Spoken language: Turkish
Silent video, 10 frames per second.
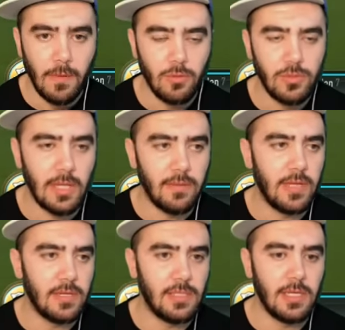Güzel
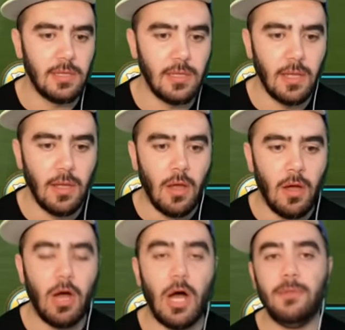ters Stegen'de.
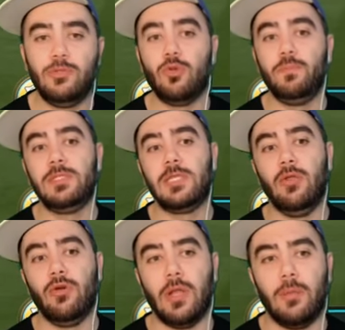Abi çok pis
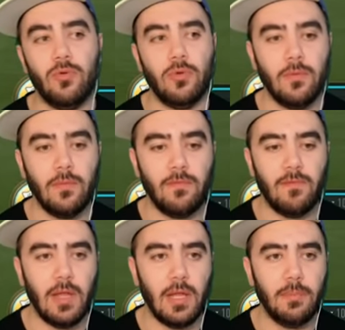geliyor lan bu.
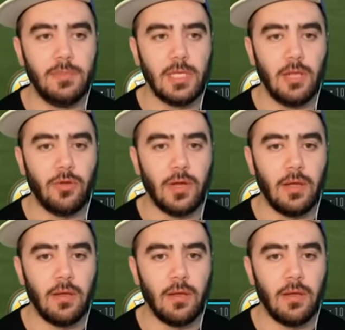Vallahi pis geliyor ha.